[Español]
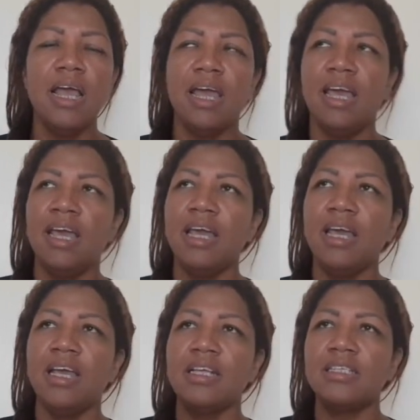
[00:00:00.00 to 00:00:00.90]

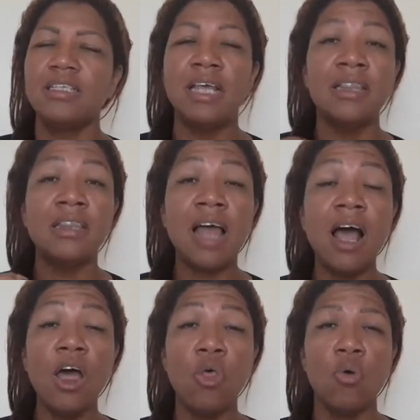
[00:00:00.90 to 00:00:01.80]
eh,
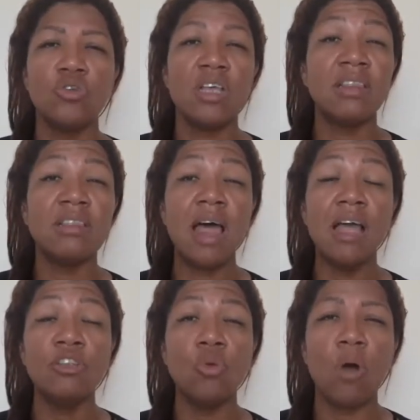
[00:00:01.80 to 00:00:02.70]
sentado o sentada
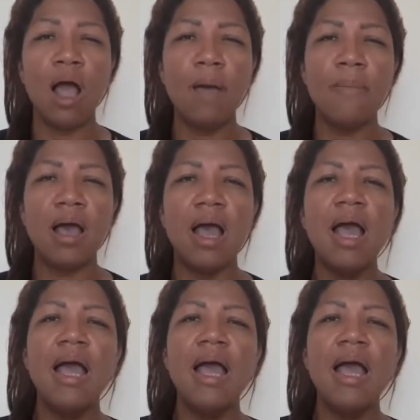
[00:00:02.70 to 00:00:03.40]
en tu cama,